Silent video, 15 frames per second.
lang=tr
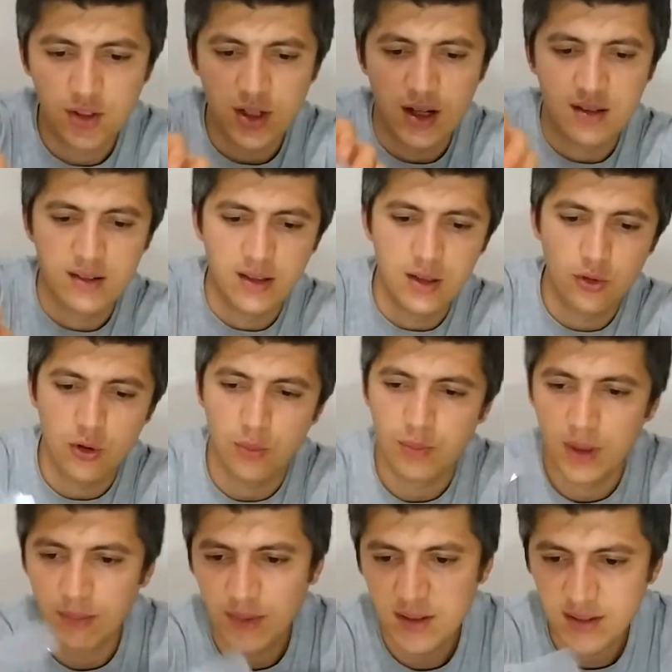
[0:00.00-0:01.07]
İçerisinde
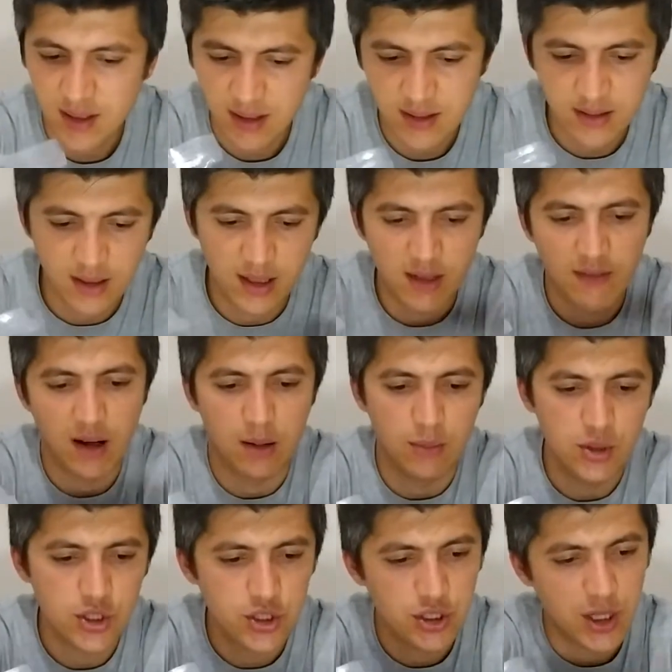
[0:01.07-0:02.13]
toplamda 8 tane
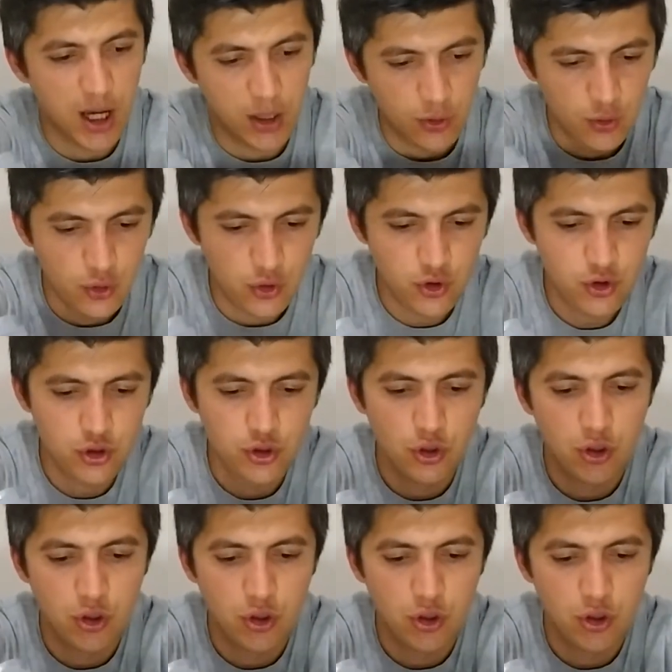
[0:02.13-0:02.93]
varmış. Yani 3,